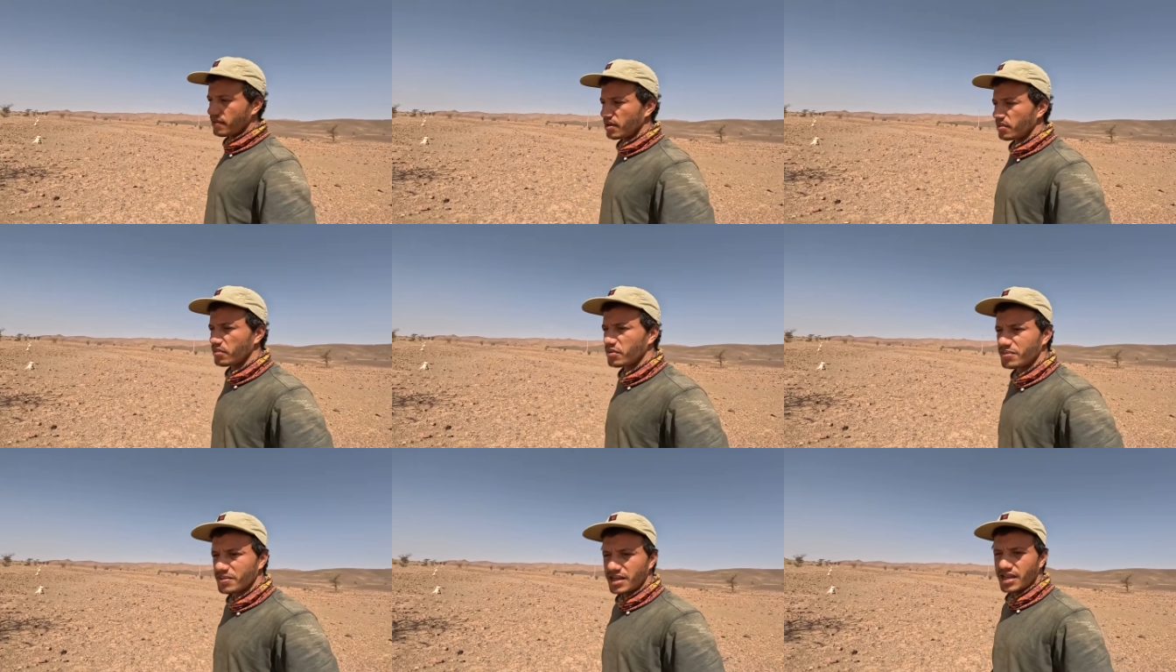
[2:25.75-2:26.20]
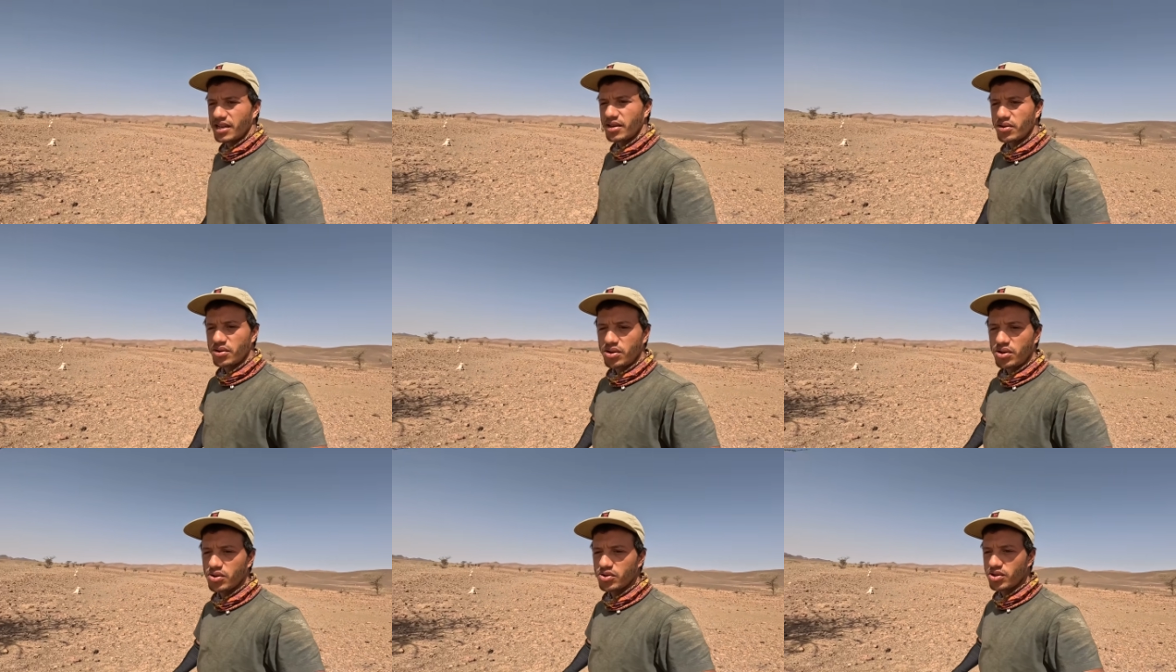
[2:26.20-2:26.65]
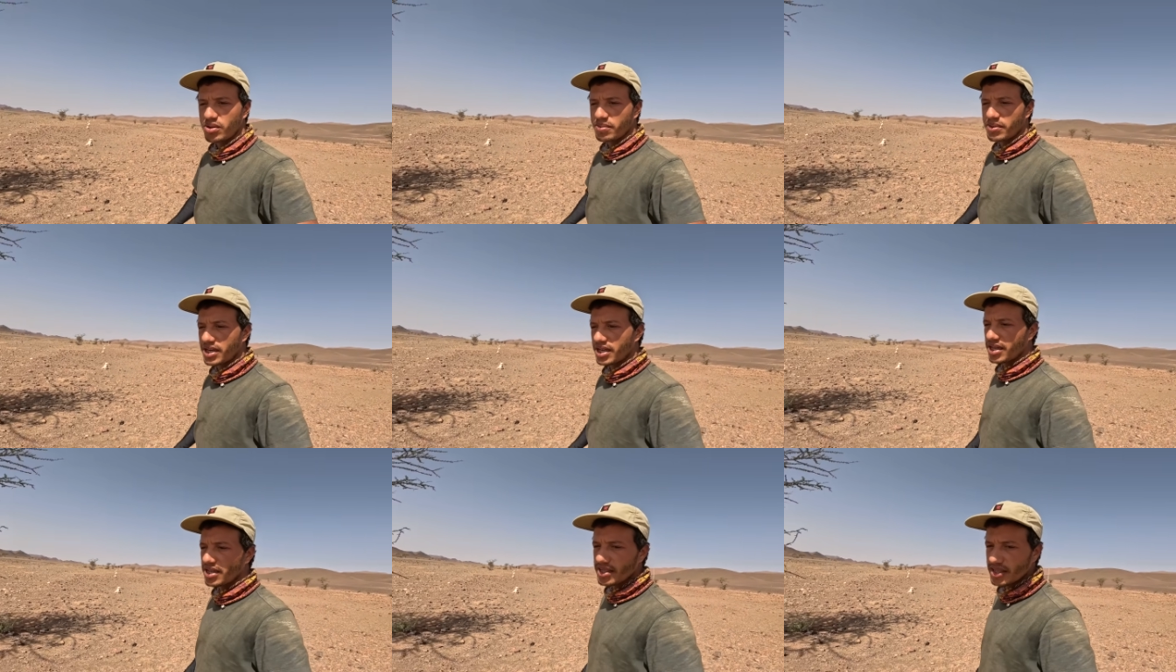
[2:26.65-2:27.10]
فين ممكن نلوحو شي
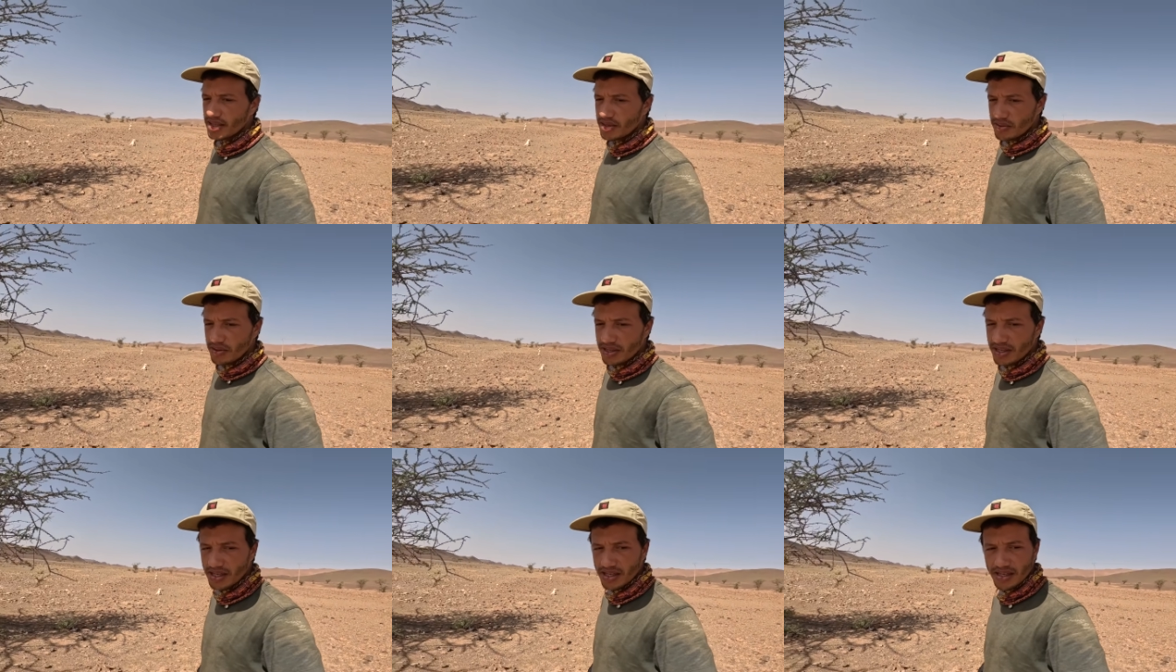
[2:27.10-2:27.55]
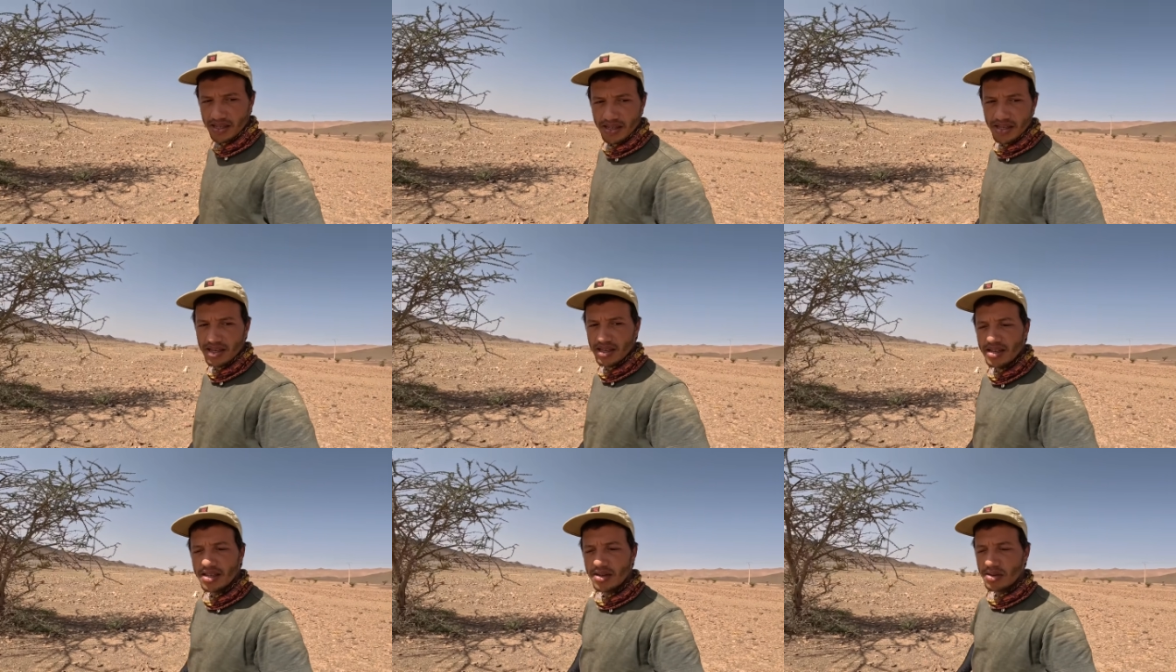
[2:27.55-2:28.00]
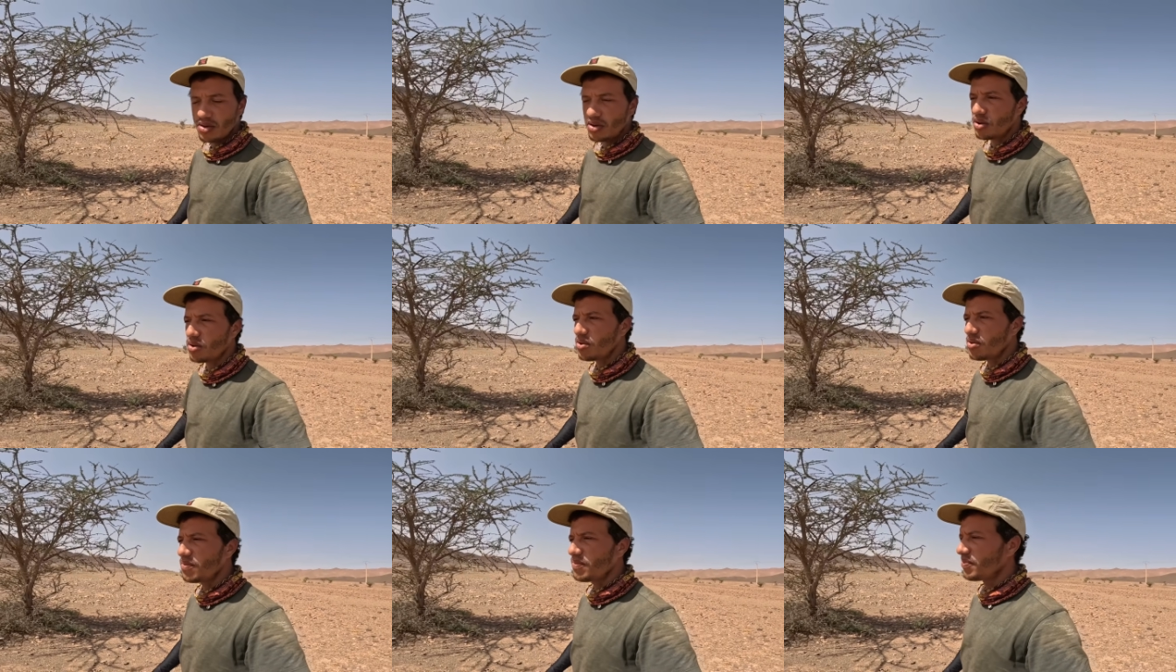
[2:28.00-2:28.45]
بركاصه وغادي
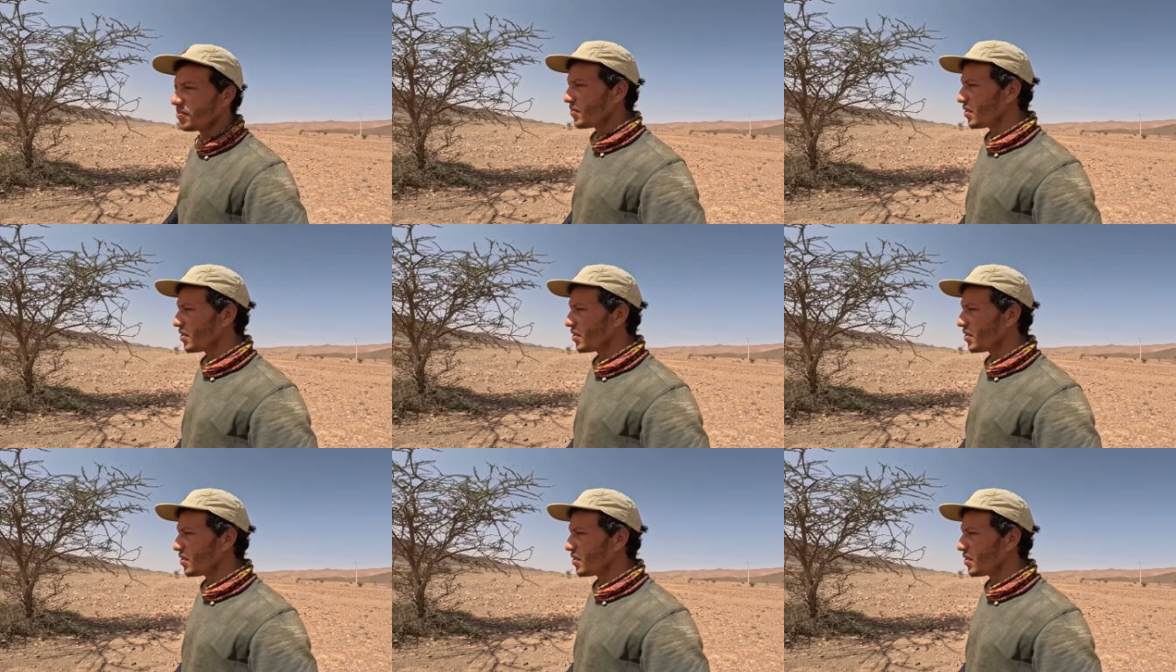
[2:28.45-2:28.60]
نلوحو